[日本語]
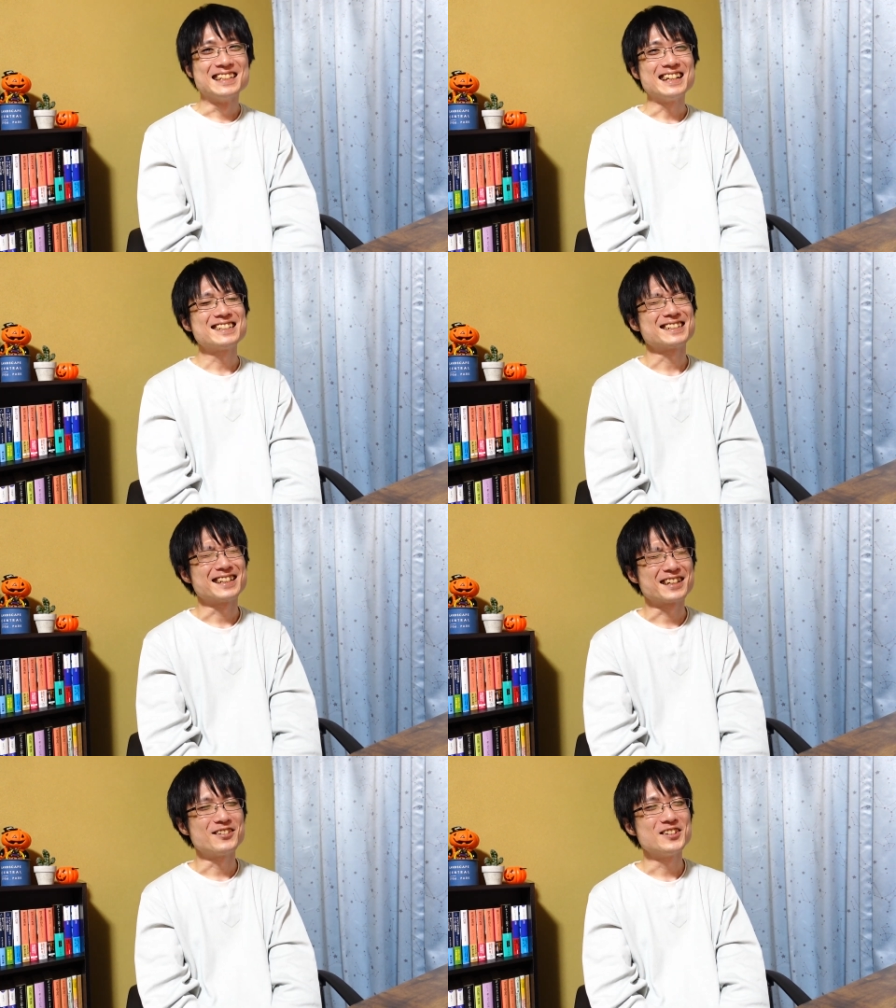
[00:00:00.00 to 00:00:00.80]
なんか
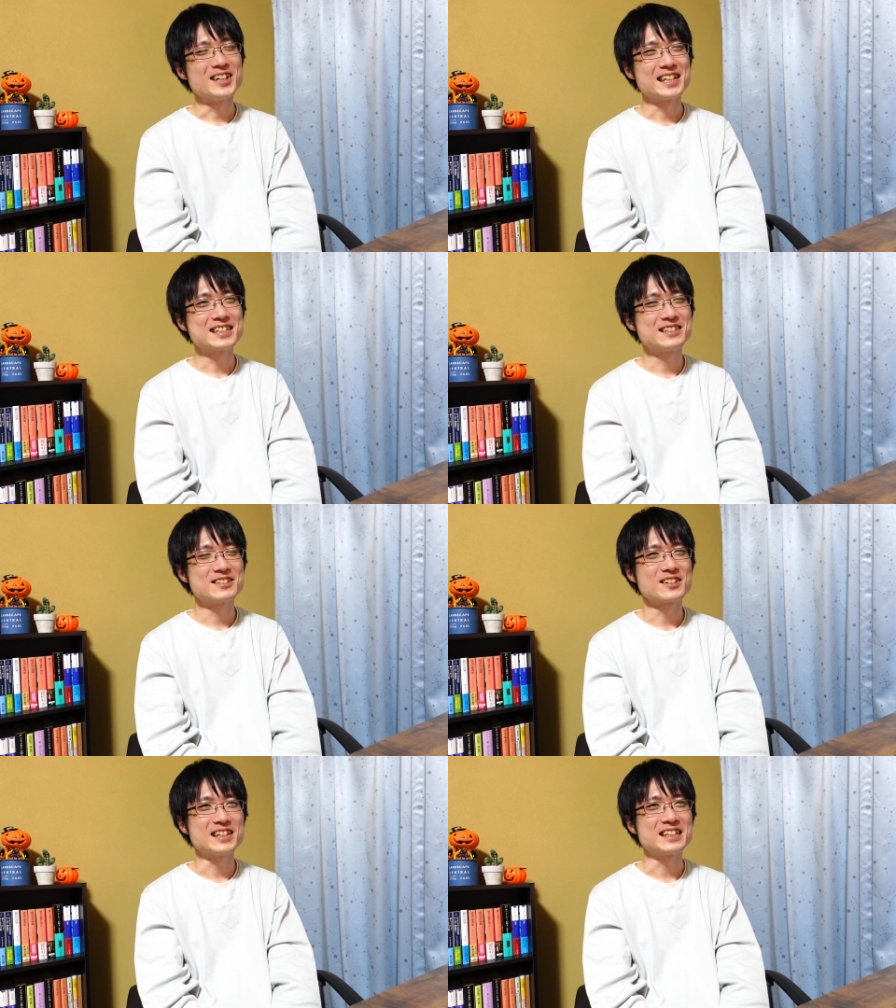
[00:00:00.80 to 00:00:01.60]
ね、こういう話する
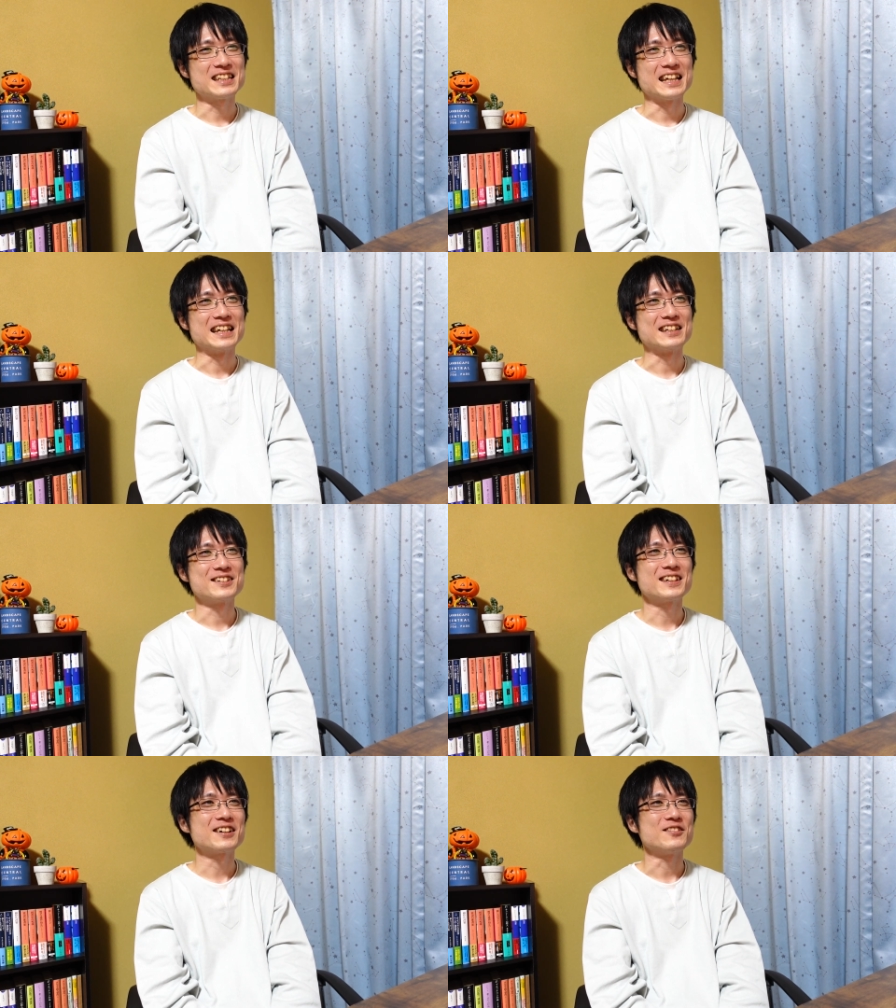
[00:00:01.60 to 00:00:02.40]
時って
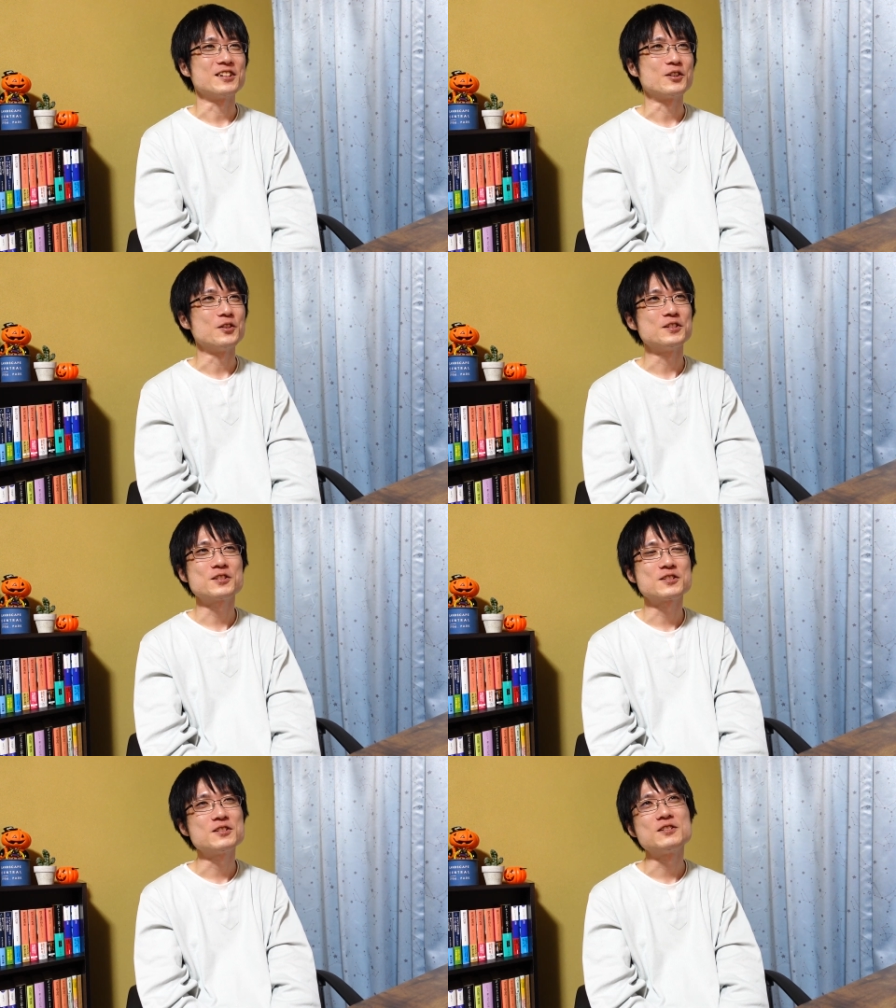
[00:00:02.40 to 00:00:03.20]
結構ね、こういう
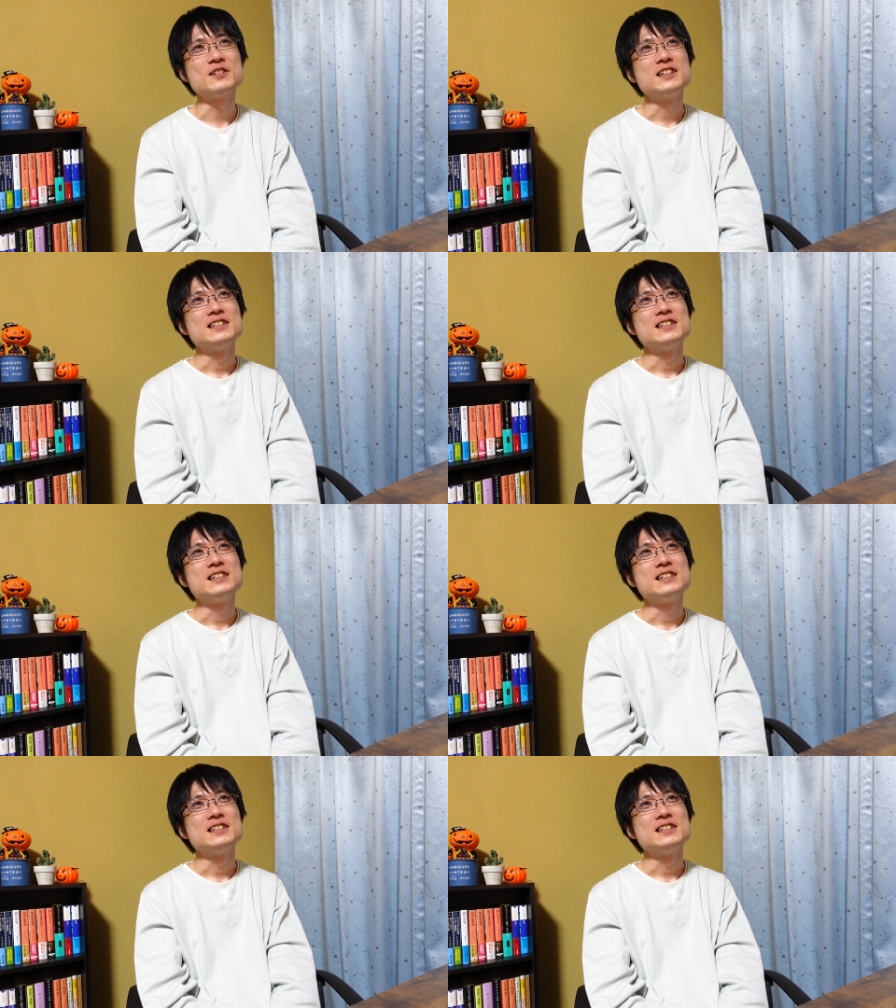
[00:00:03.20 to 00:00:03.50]
ことを考